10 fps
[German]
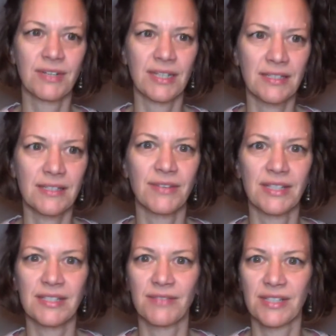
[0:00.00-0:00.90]
weil das ist
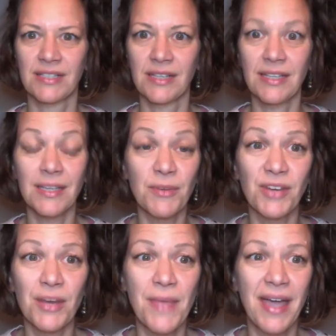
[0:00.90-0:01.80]
was, was ich immer
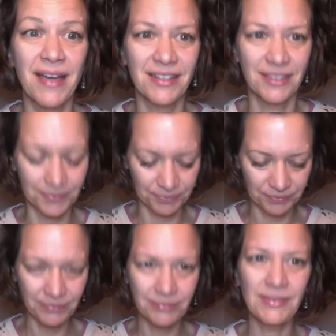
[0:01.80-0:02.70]
wieder merke,
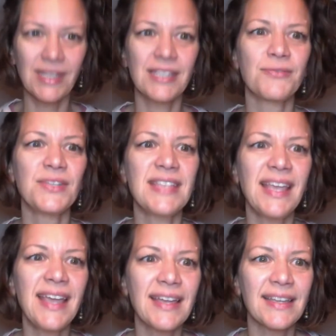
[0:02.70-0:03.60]
ist wie
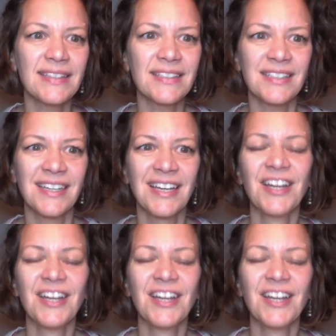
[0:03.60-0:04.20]
sehr ich